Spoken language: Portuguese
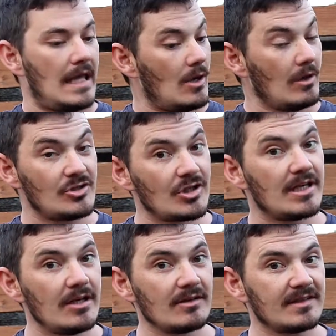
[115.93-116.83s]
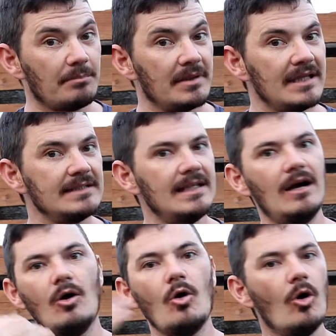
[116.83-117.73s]
Eu adquiro essa planta
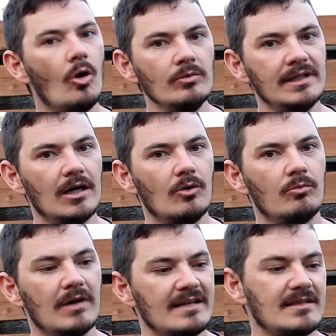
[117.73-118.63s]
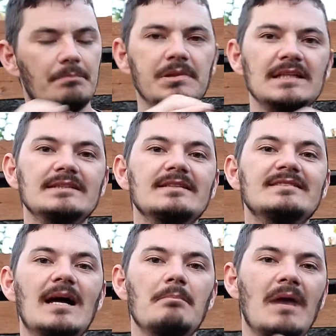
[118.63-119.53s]
ou não? Essa planta
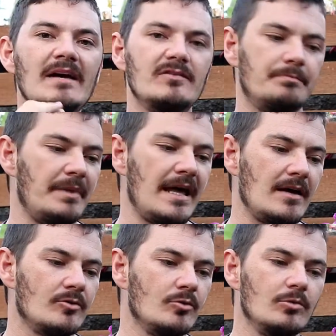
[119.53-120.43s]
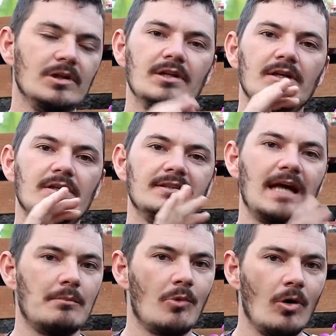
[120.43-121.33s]
está mais perto
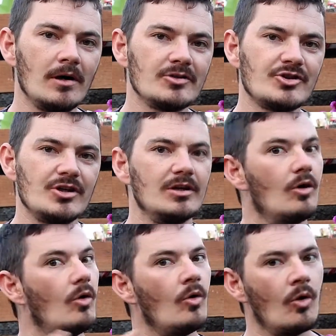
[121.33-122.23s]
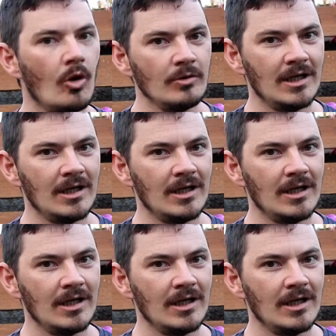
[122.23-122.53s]
da morte ou